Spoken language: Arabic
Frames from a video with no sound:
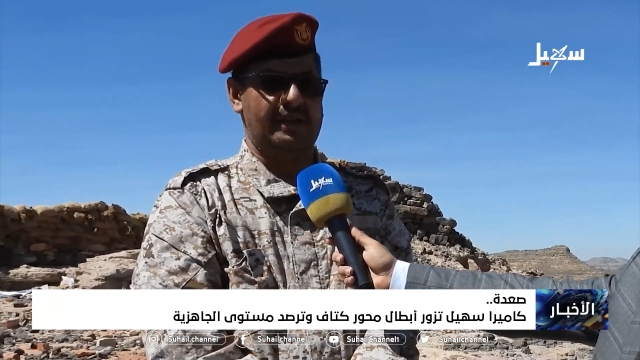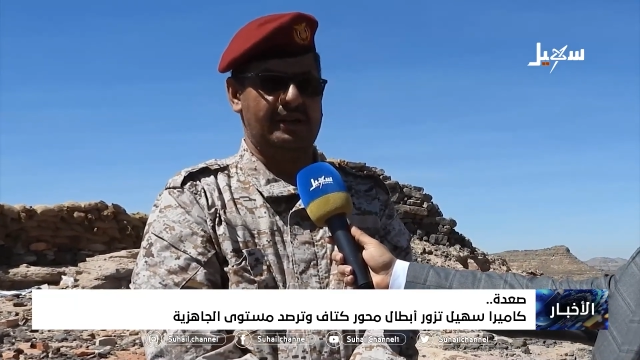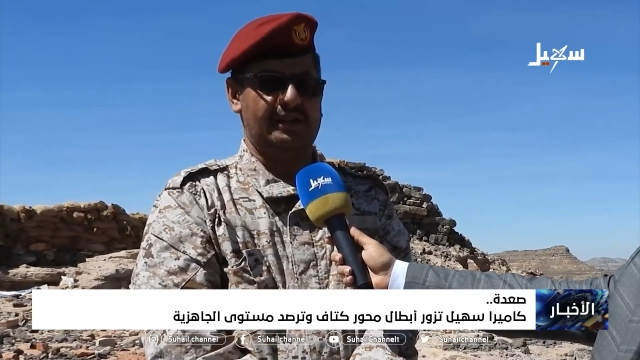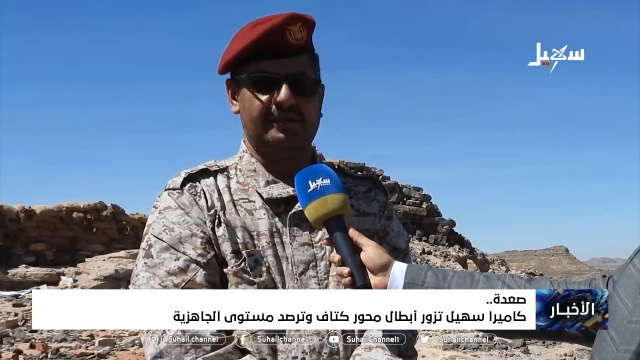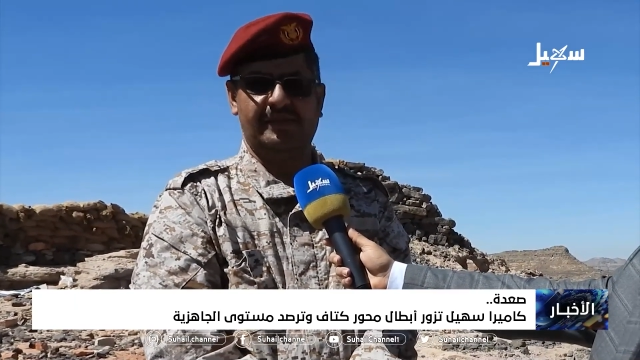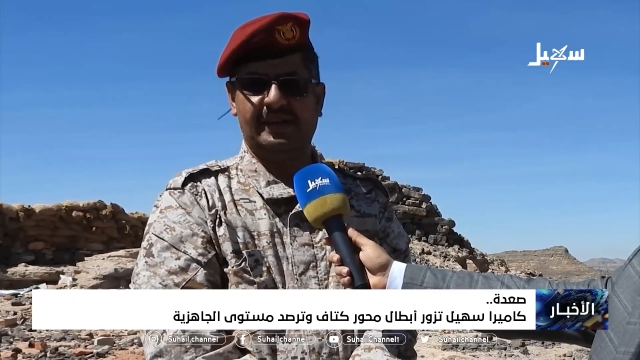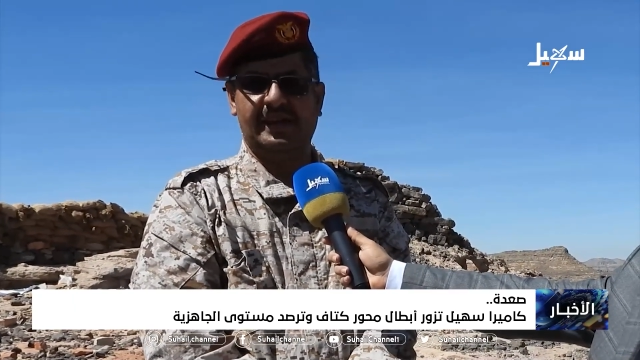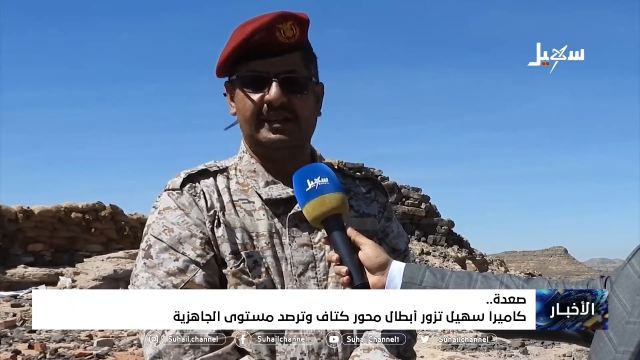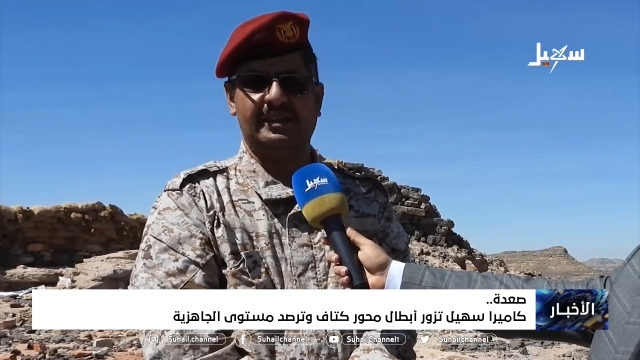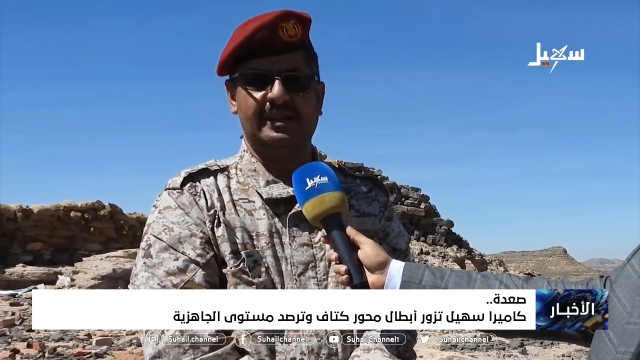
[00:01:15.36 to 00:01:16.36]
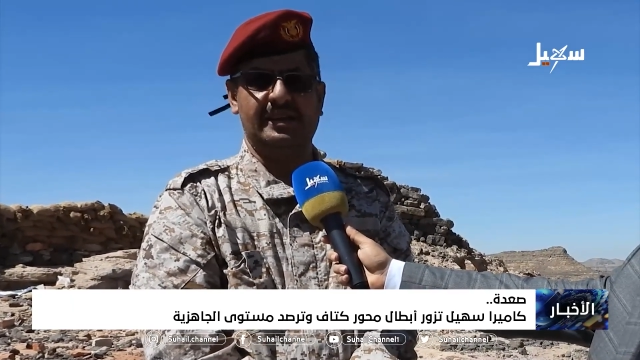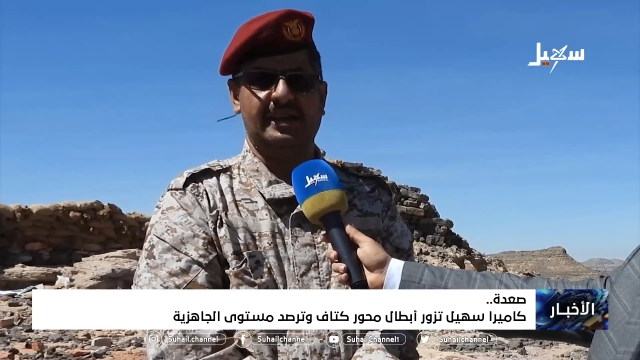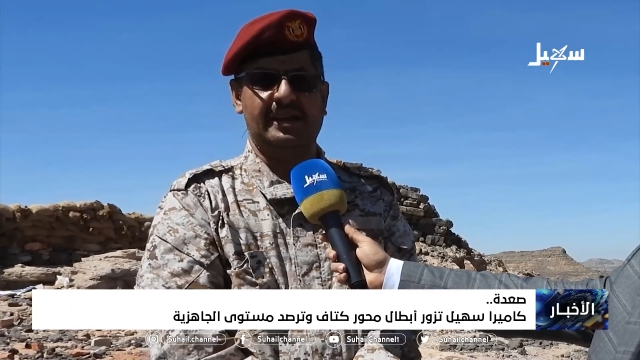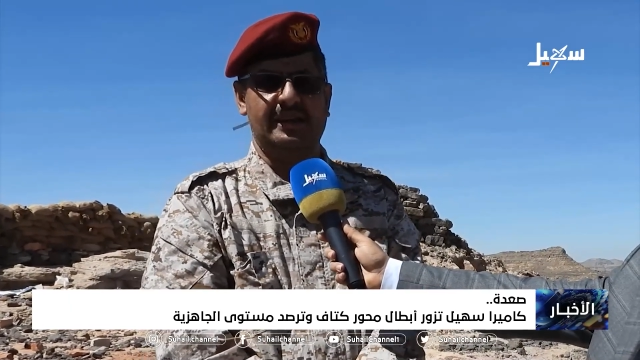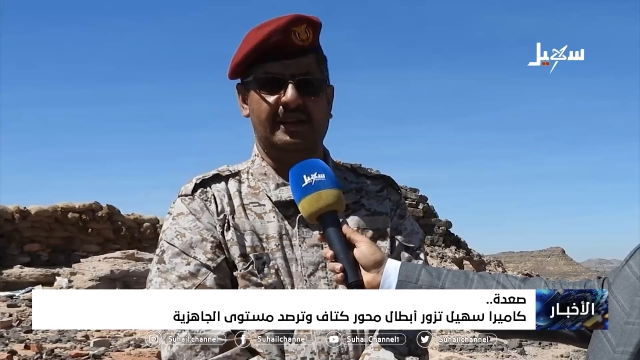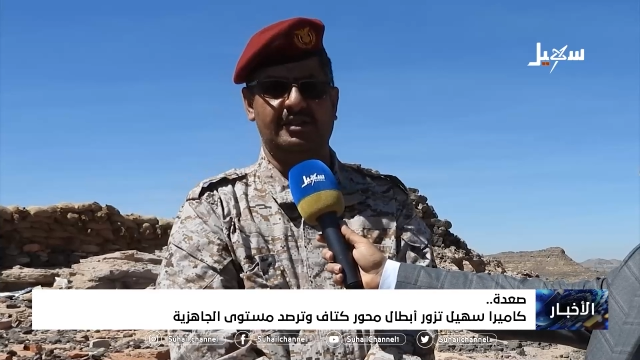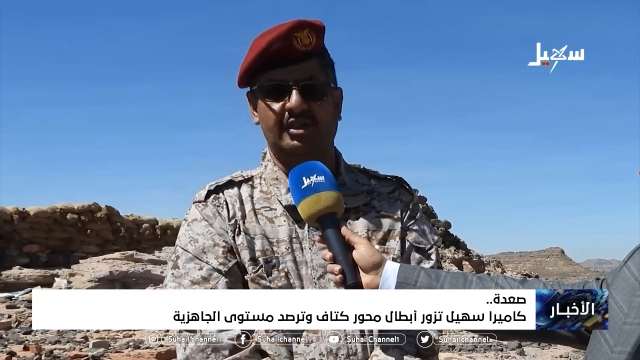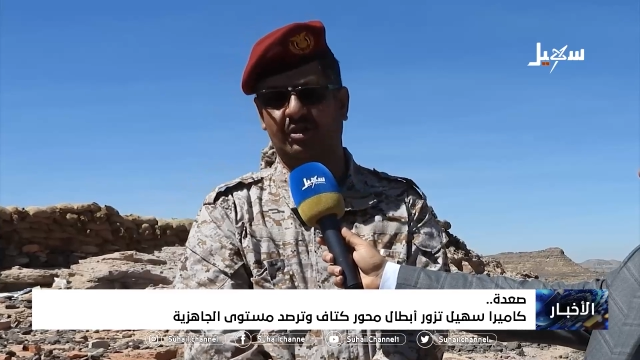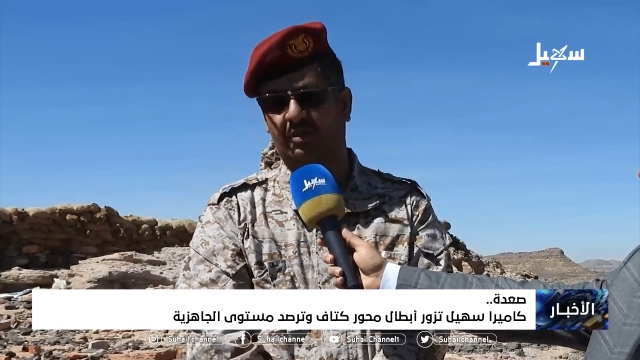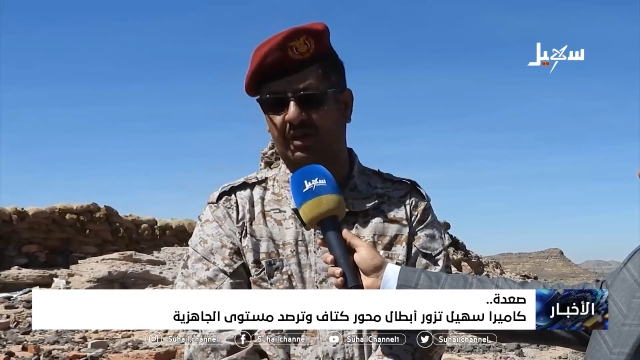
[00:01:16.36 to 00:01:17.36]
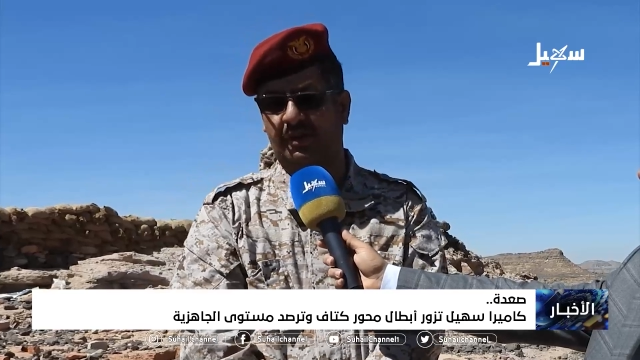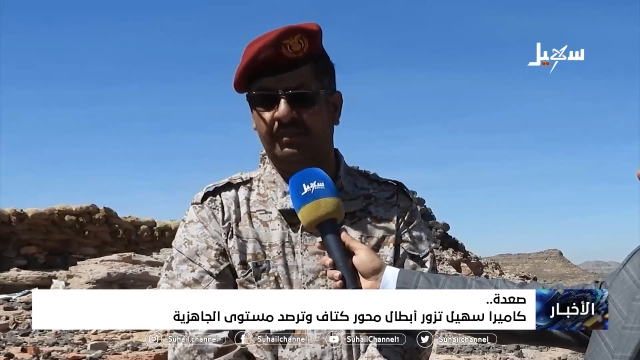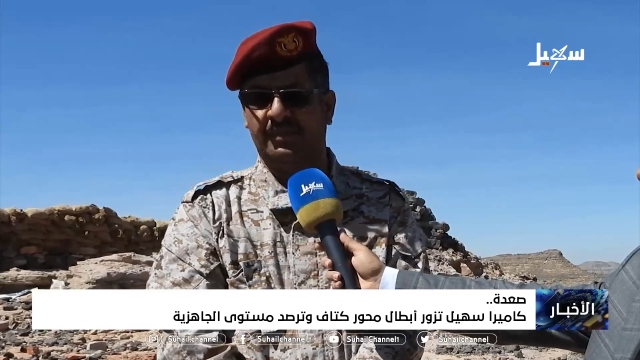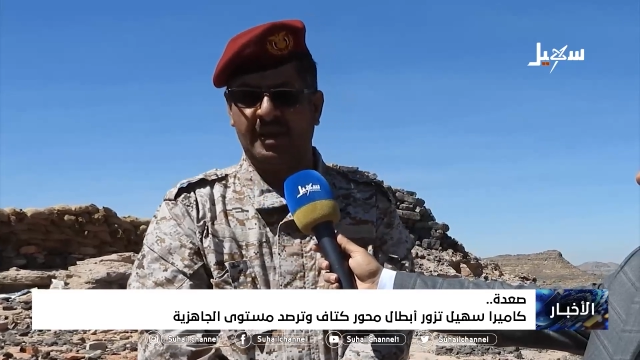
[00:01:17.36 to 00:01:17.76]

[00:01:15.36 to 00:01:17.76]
الاحتفالات للجيش الوطني